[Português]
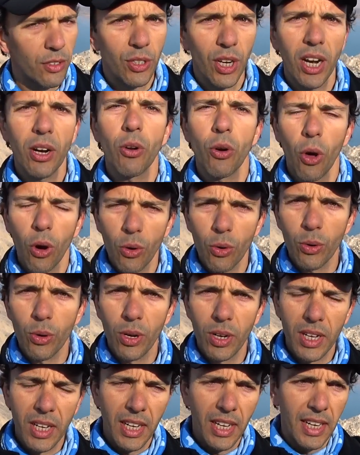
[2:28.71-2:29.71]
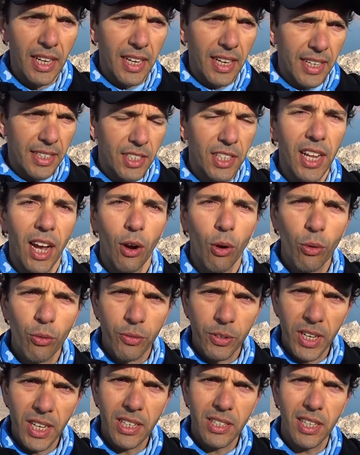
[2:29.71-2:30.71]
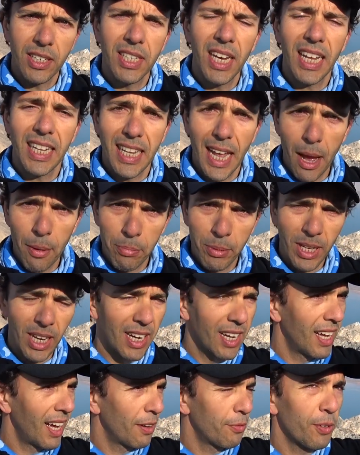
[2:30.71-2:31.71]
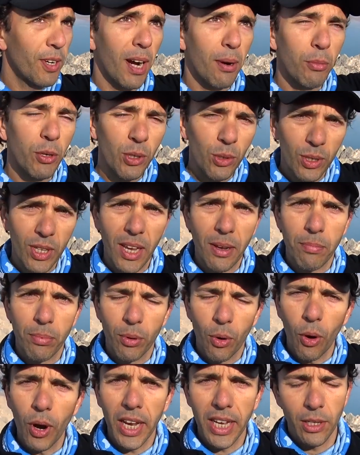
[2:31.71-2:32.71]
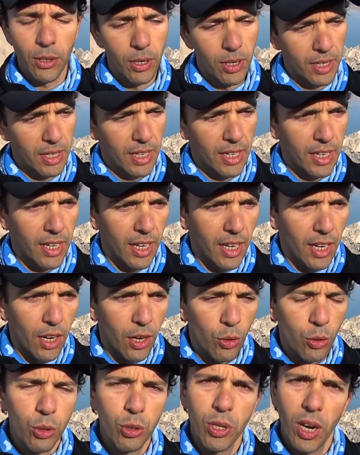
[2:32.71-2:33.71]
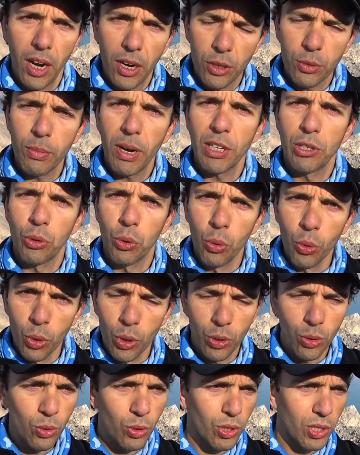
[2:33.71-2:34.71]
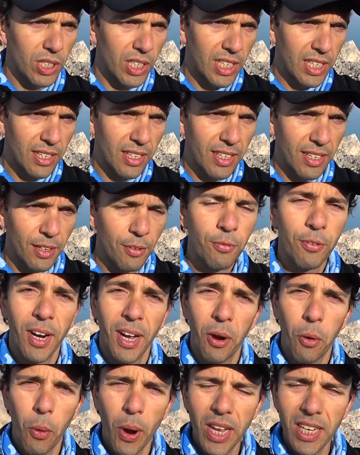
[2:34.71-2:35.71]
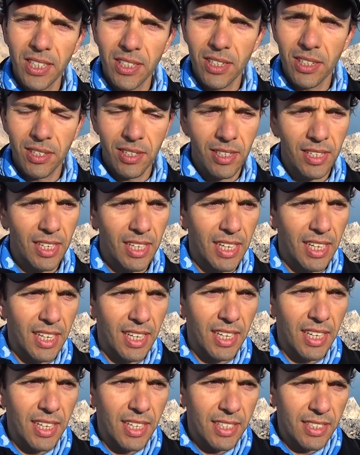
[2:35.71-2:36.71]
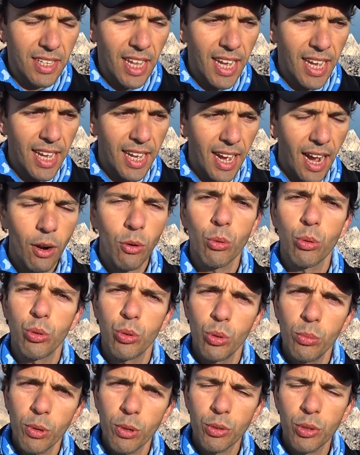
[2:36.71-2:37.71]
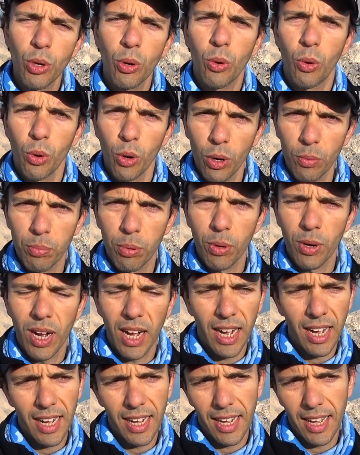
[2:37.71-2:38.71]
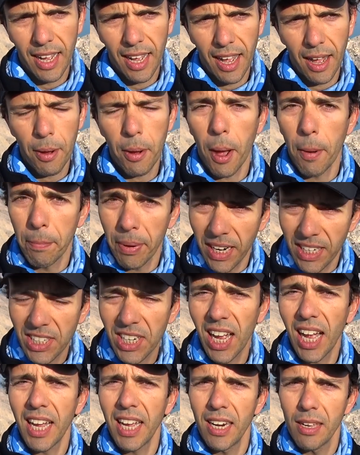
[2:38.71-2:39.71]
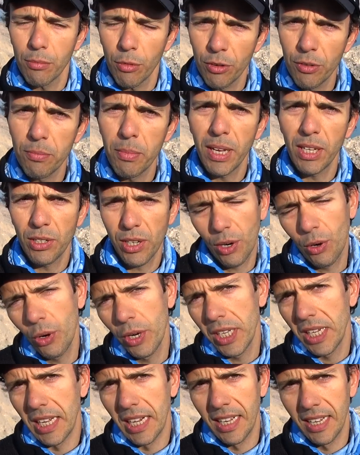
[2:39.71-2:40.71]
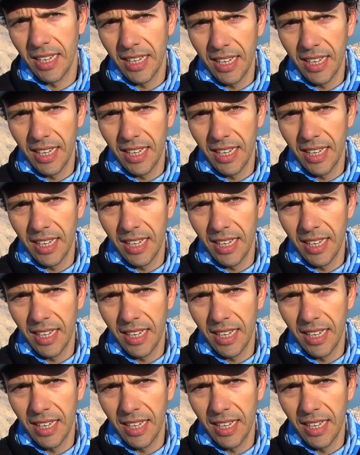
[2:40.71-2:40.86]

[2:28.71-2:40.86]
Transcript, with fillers: treino longo te dá confiança, te adapta a ficar muito tempo correndo. Os treinos mais curtos e, e frequentes é, acostumam o seu corpo a, a, a praticar aquele movimento da corrida.